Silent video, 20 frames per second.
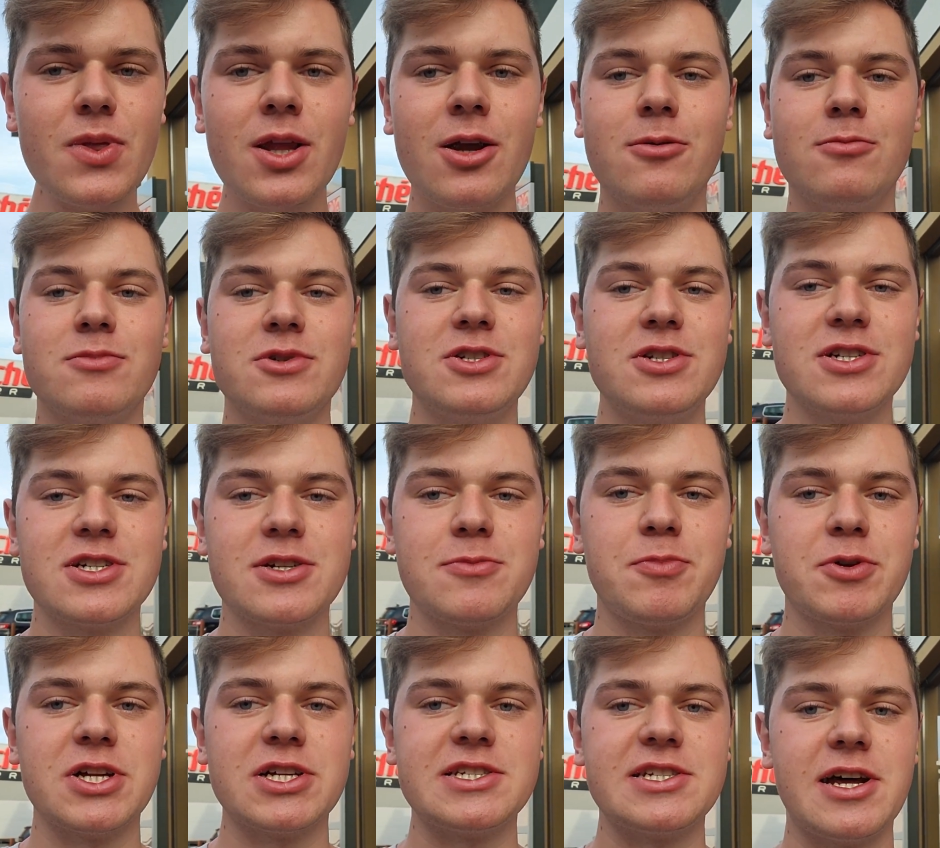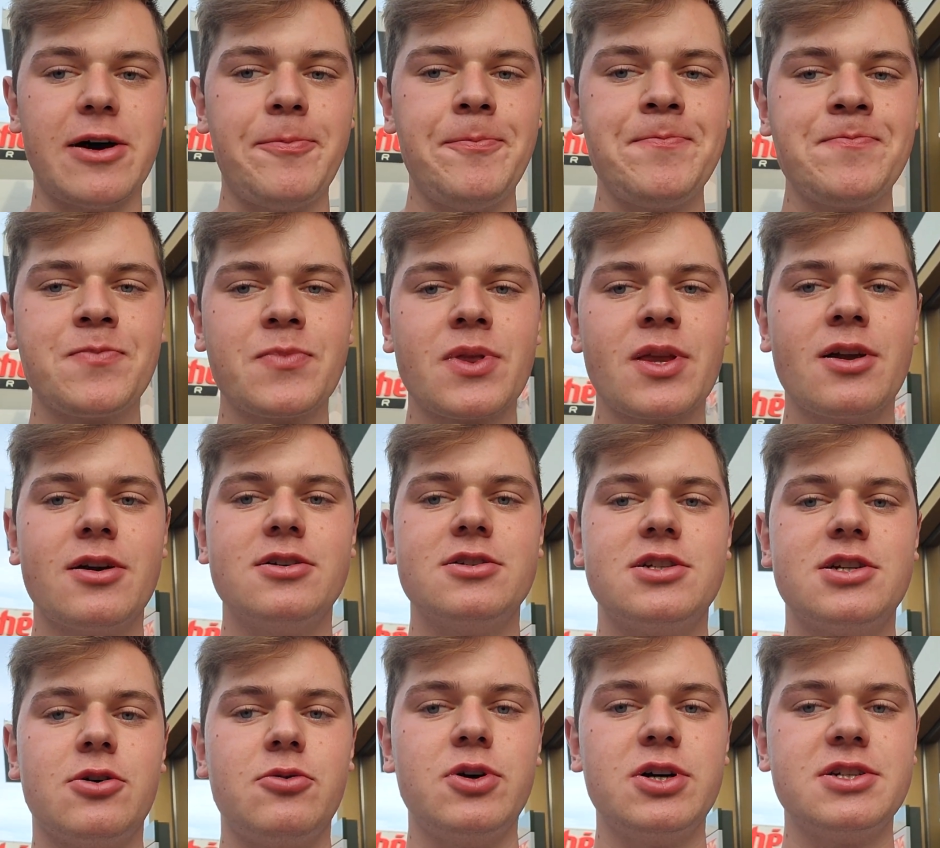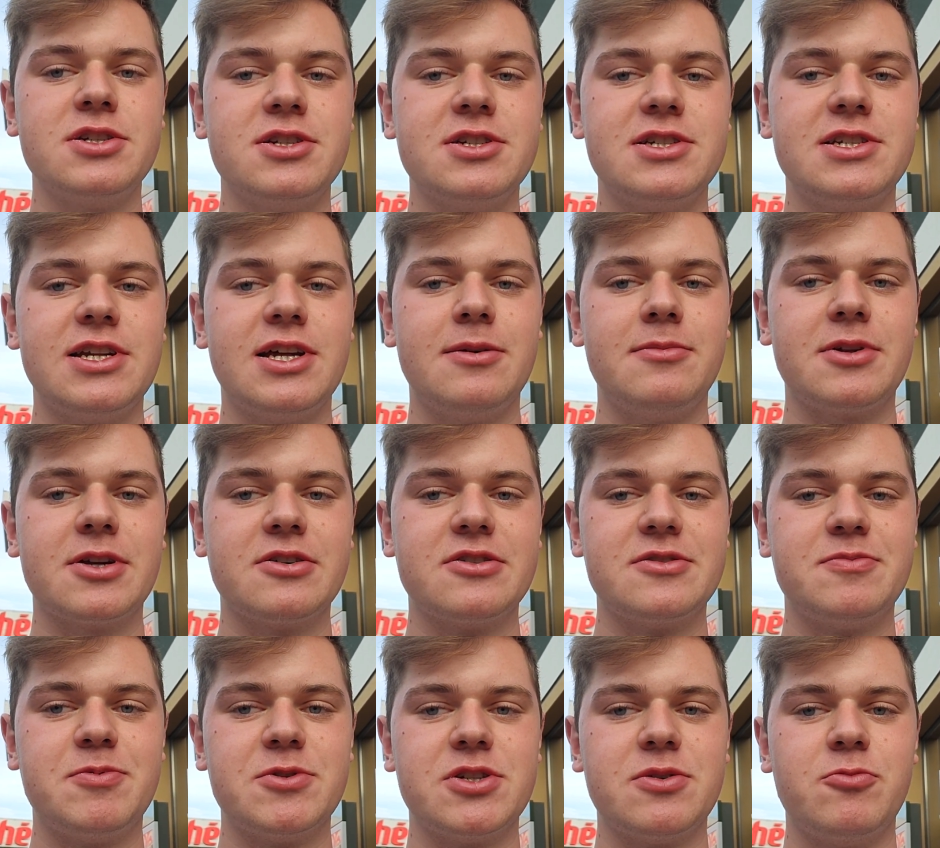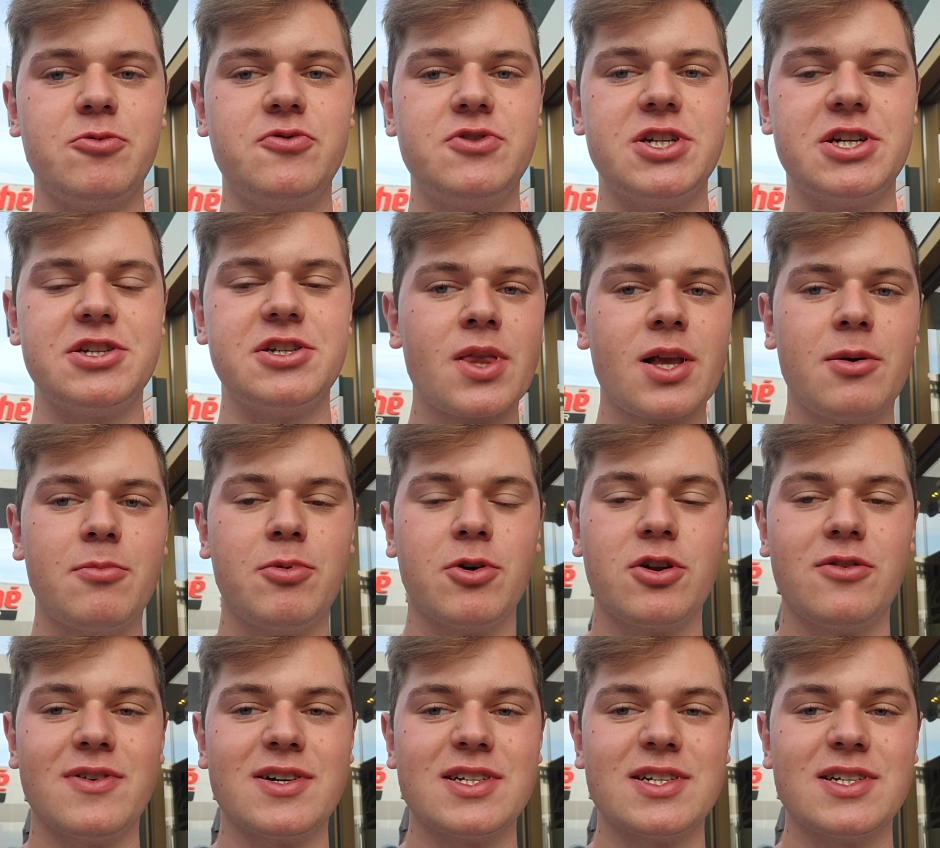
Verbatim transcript: Myślę, że polecam. No, Żałuję, że nie znałem tego sposobu wcześniej, ponieważ z